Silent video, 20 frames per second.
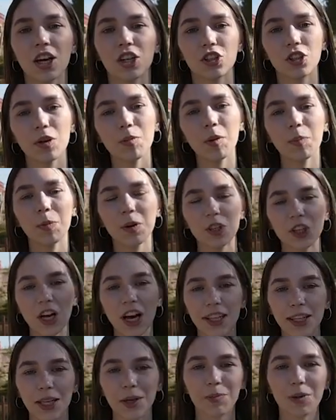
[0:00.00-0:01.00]
Чтобы
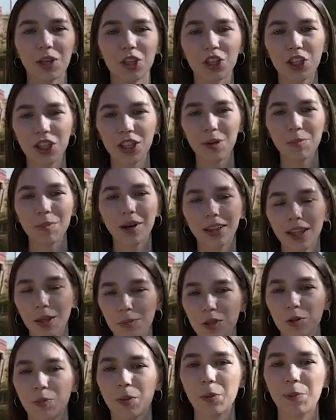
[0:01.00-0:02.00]
пожарная машина
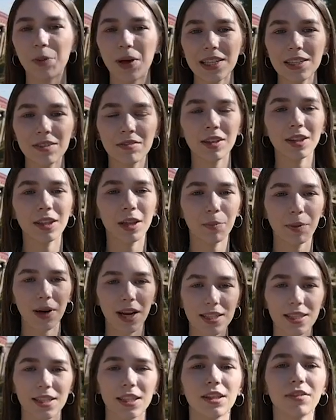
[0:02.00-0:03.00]
могла беспрепятственно
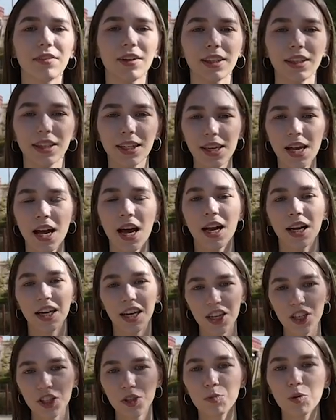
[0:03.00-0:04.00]
добраться до воды,
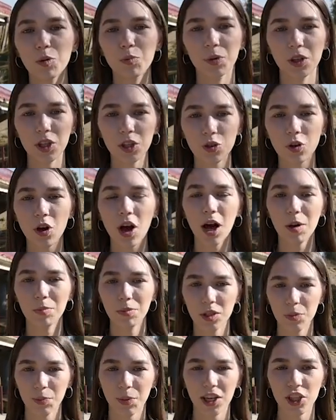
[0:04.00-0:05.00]
каждому пирсу
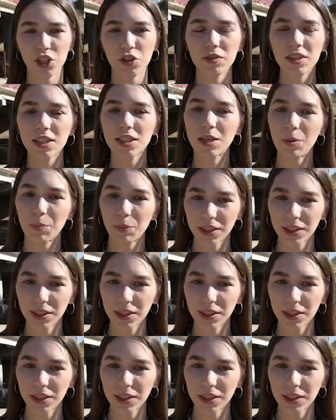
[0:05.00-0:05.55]
обеспечивается